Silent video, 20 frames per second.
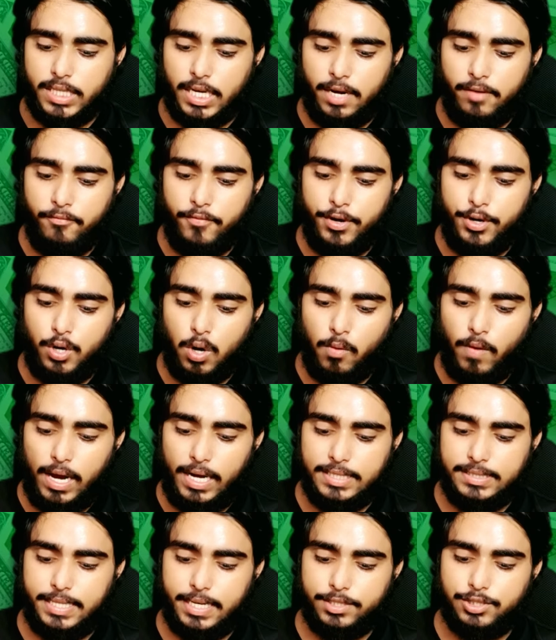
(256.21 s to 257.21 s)
जाना है विड्रॉ
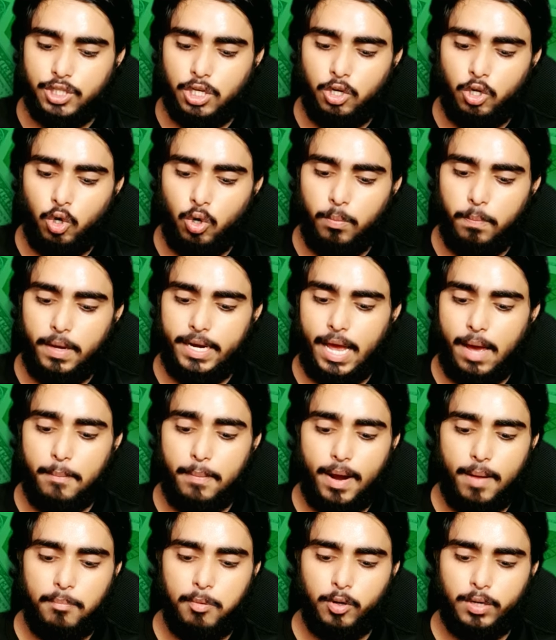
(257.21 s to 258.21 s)
वाले सेक्शन के ऊपर यहाँ
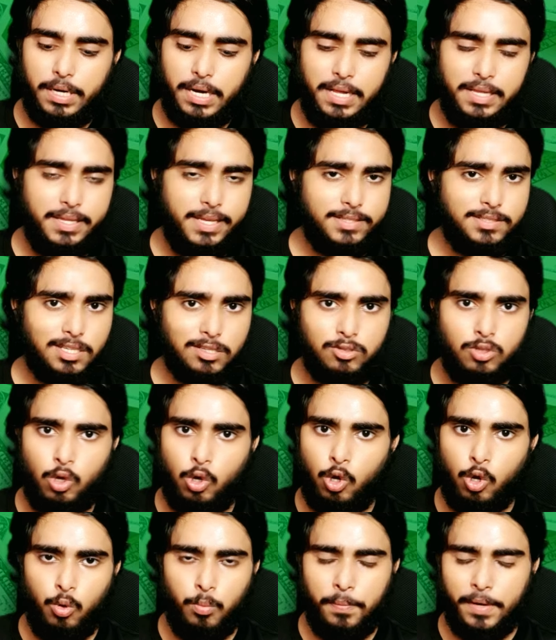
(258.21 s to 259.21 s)
पर आप लोग क्लियर देख सकते
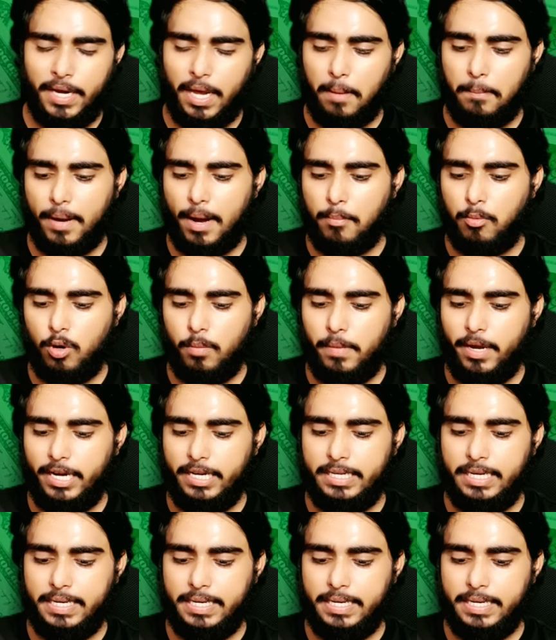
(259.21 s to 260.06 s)
हो कि ऊपर यहाँ पर आपको मेरी